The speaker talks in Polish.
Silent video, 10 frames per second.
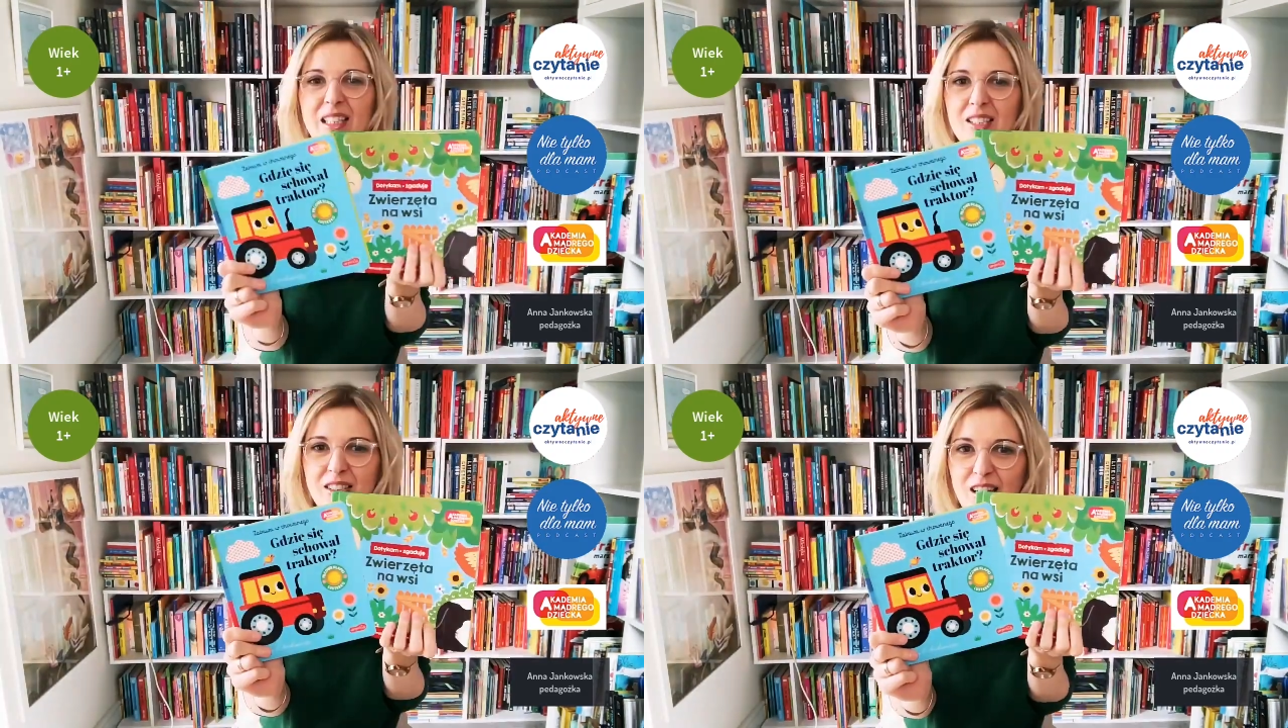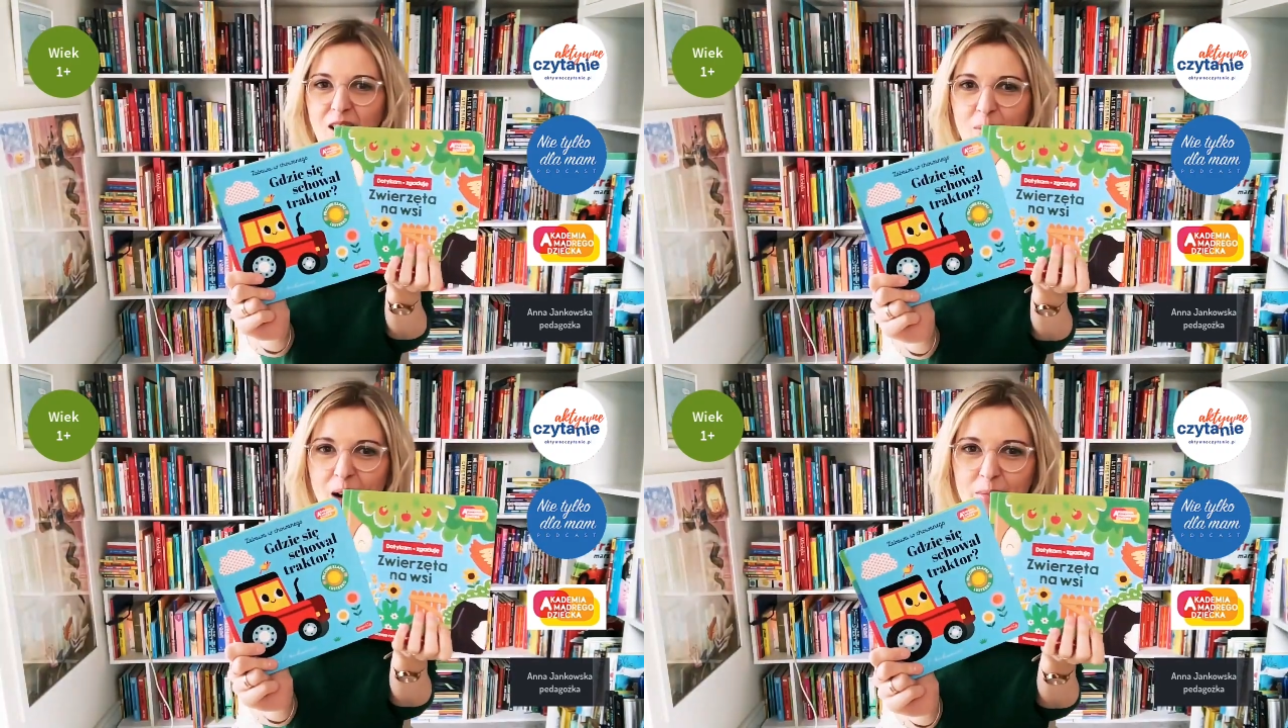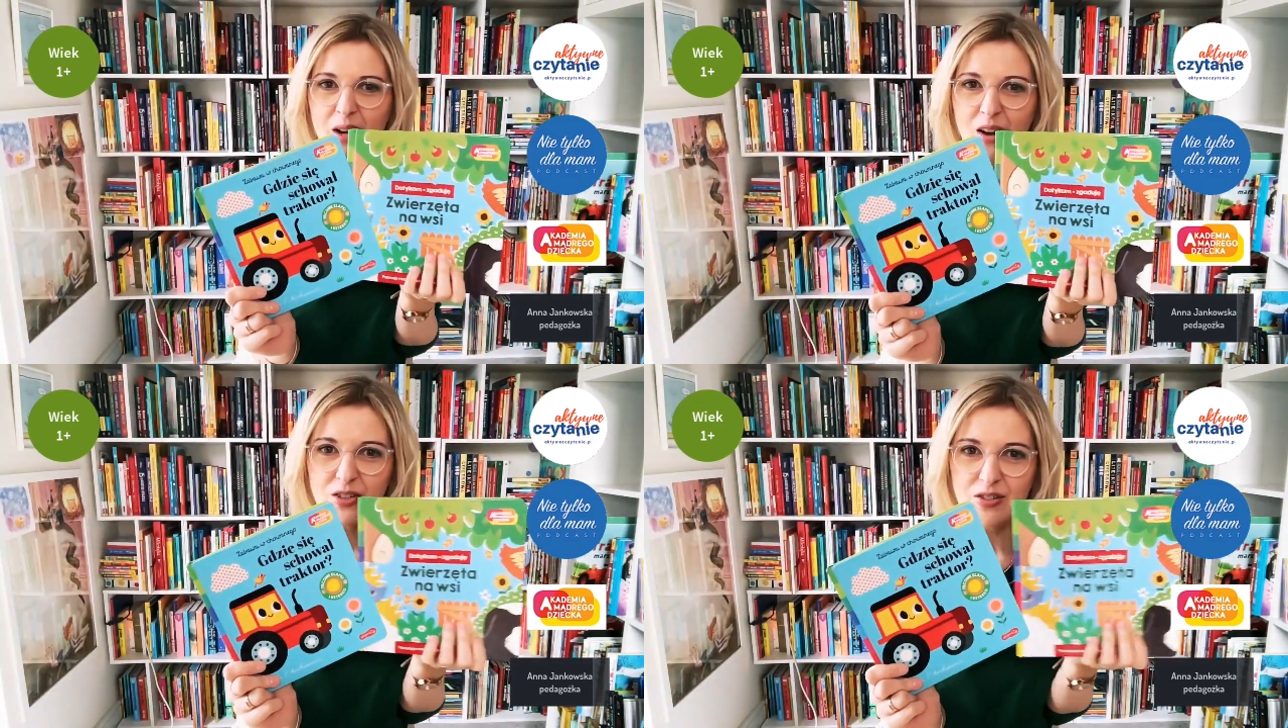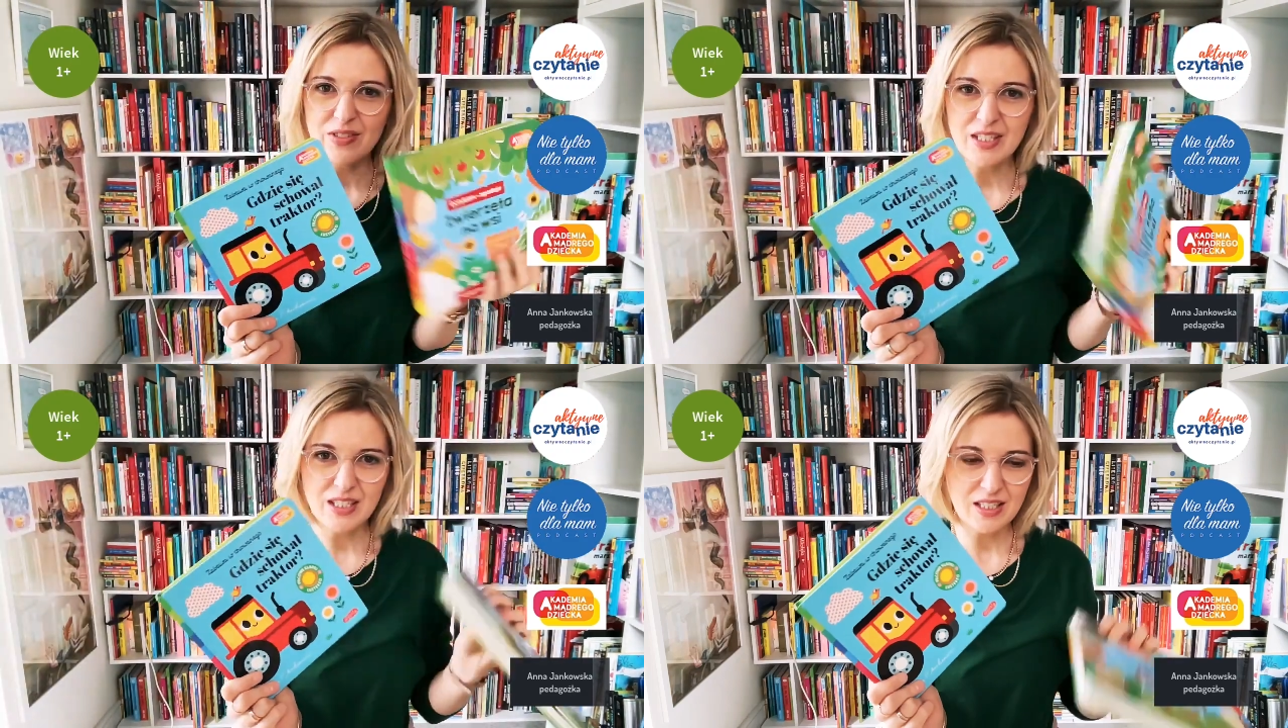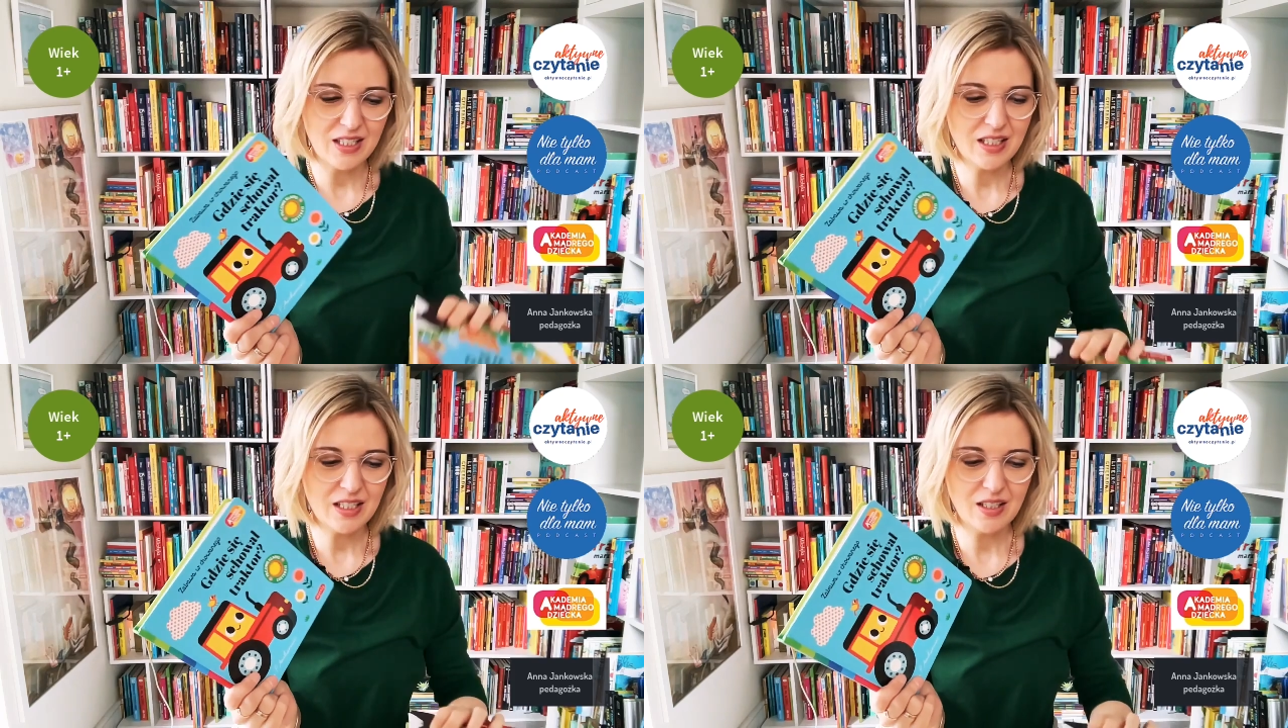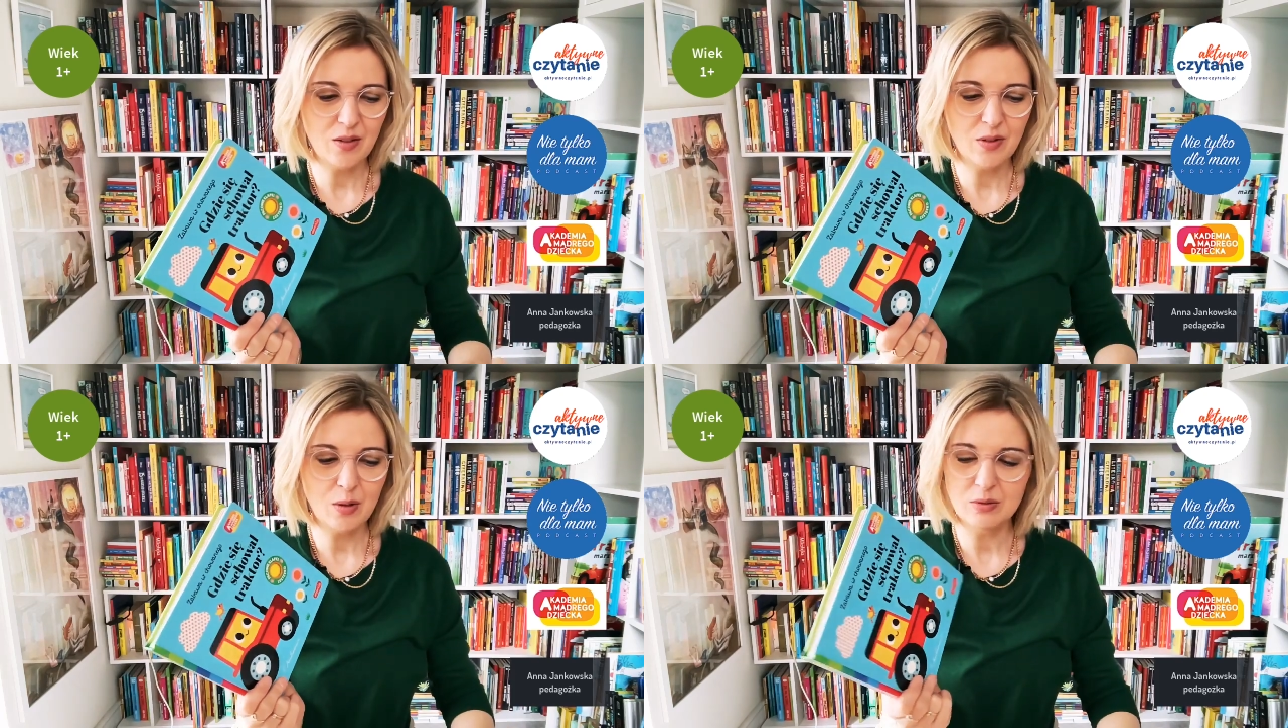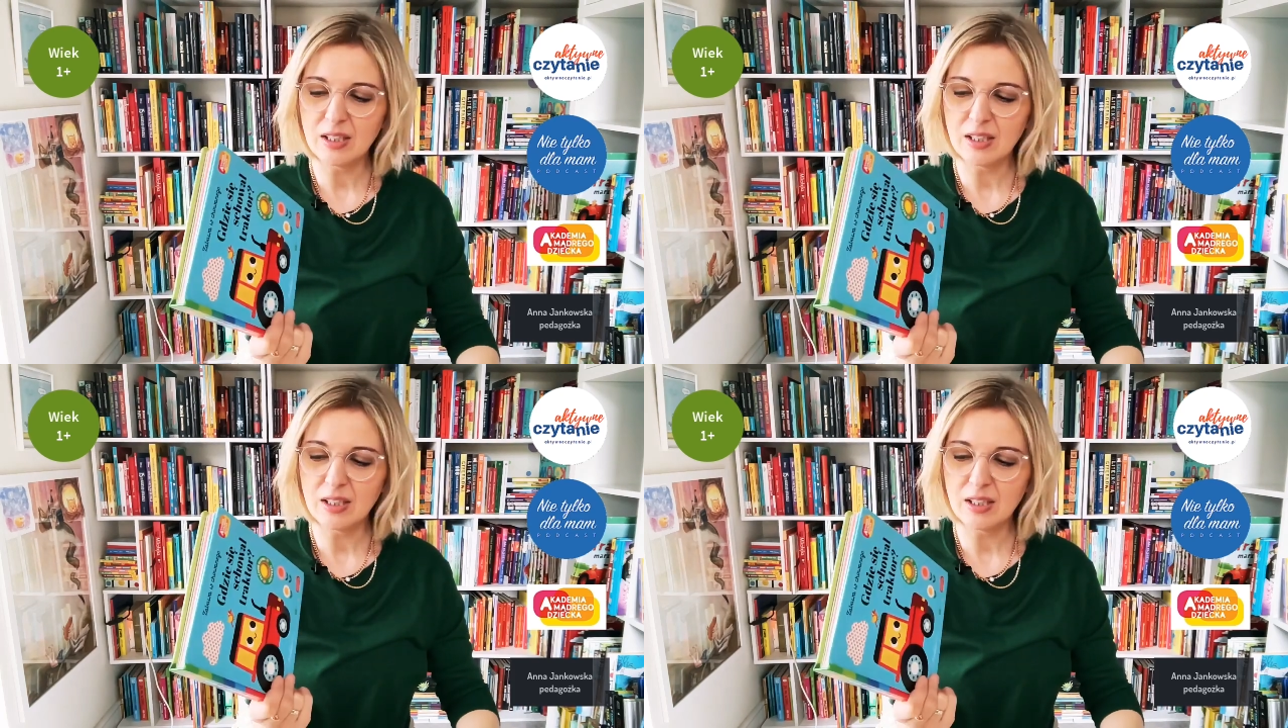I do tego mamy oczywiście, gdzie się schował